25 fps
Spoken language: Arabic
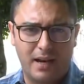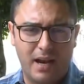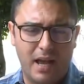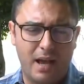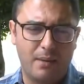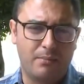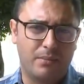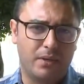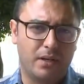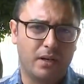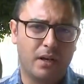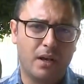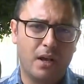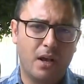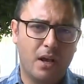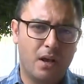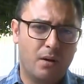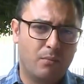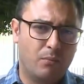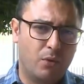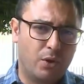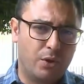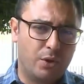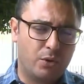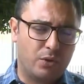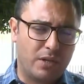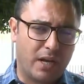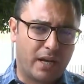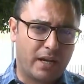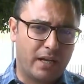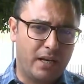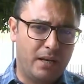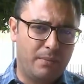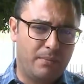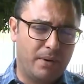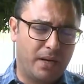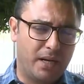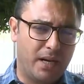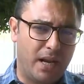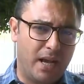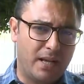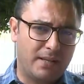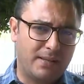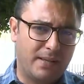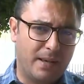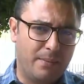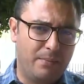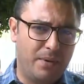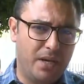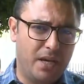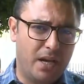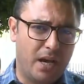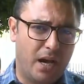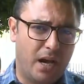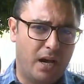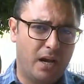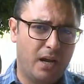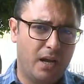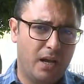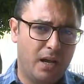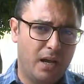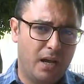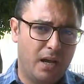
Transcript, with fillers: الامن منذ تقريبا اسابيع